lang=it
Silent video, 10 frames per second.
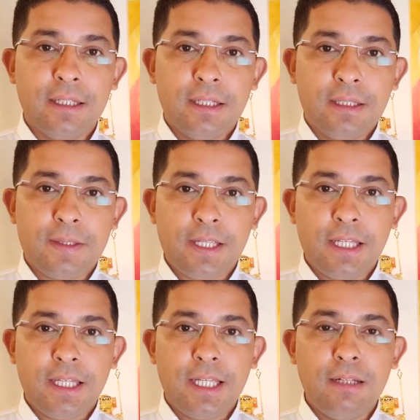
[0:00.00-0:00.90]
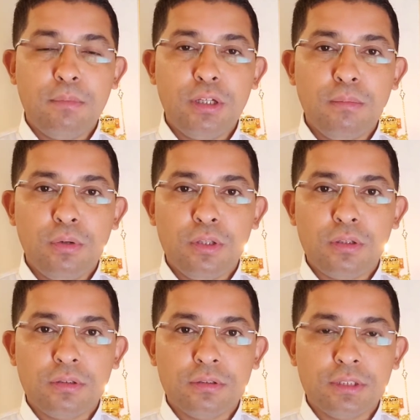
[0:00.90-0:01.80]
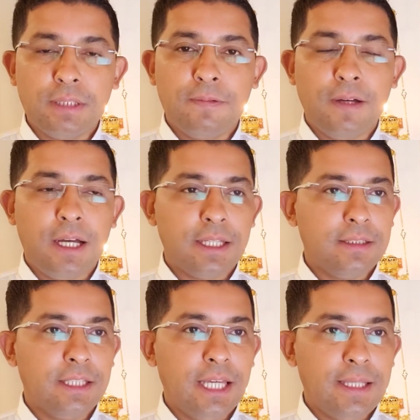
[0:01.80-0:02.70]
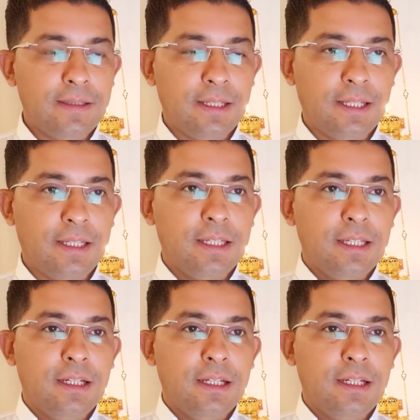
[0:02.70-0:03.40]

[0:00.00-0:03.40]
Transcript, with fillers: Se il mio modo di fare, di essere,